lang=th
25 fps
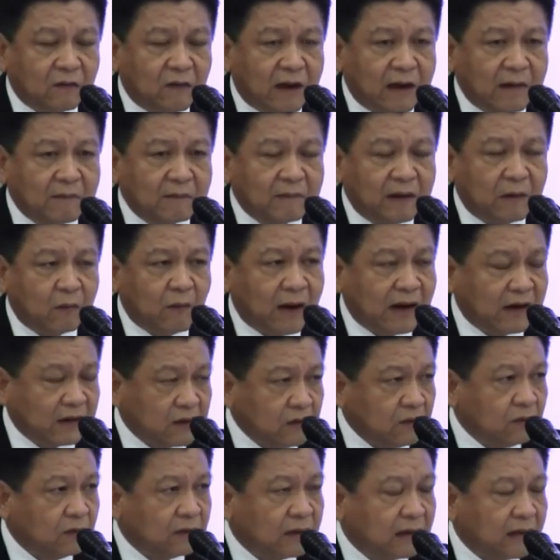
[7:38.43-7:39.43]
ความระวัง
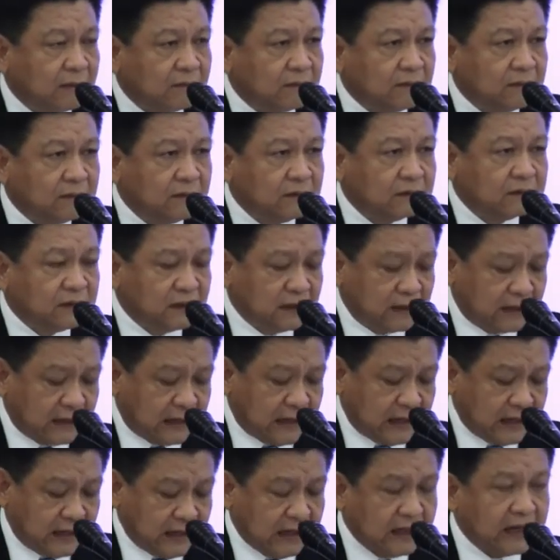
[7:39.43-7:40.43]
อยู่นะครับซึ่งข
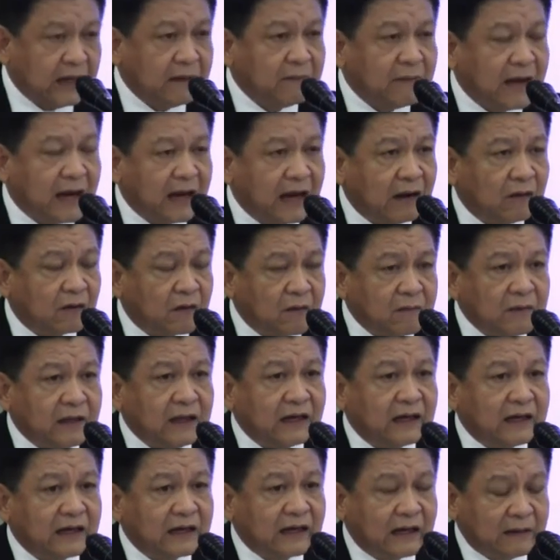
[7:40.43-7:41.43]
ณะนี้ในบ้านเราก็มี
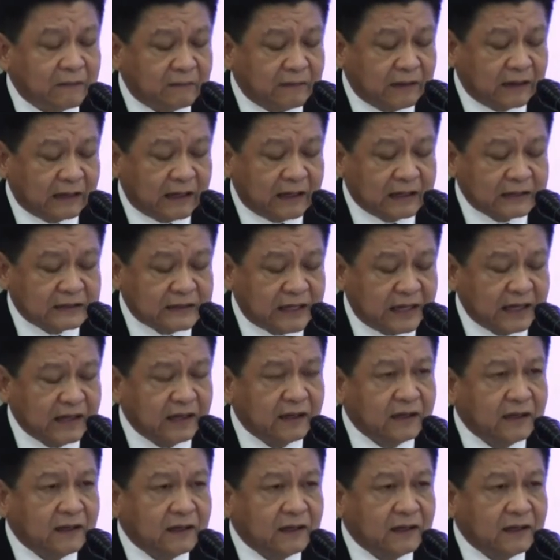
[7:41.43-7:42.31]
แล้วนะครับในการใช้